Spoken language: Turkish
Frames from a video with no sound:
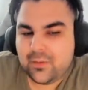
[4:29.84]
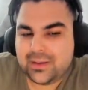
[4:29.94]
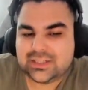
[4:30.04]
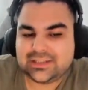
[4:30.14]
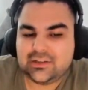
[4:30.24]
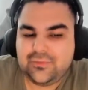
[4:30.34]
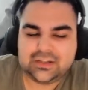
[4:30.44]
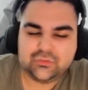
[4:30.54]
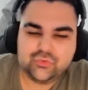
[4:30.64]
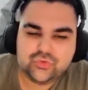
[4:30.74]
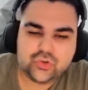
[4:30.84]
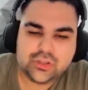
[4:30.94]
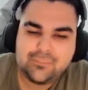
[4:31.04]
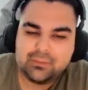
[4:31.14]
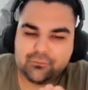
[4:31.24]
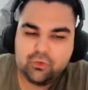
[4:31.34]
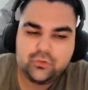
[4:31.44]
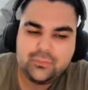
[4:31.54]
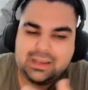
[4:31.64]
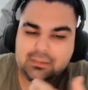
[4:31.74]
edecektir. Fakat uzun dönemde
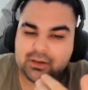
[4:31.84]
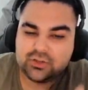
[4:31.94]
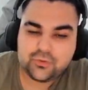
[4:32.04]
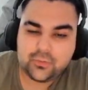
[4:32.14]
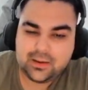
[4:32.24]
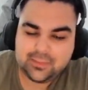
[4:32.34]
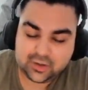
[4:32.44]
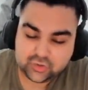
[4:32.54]
Wolf belli başlı problemleri